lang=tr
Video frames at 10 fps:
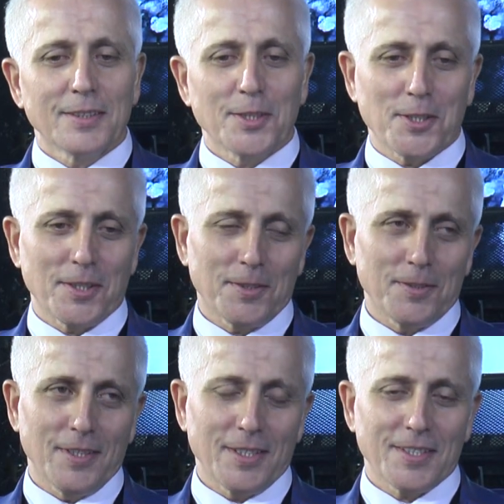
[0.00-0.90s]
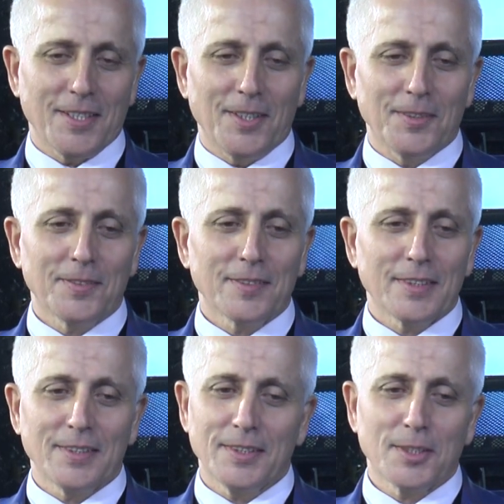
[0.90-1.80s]
Teşekkürler, sağ olun.
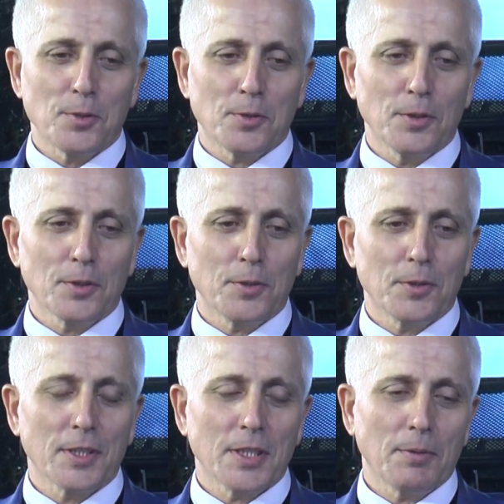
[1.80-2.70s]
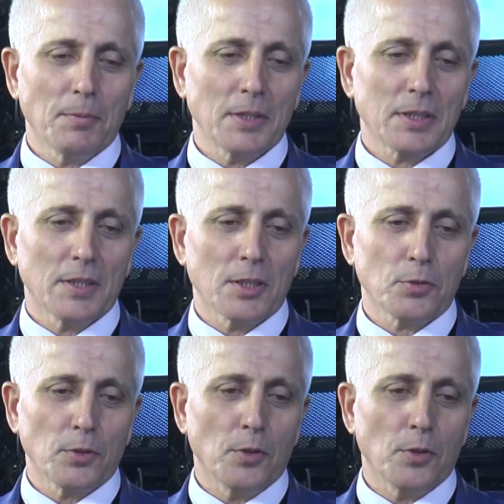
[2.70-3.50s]
E, İlkokulu köyde tamamladıktan sonra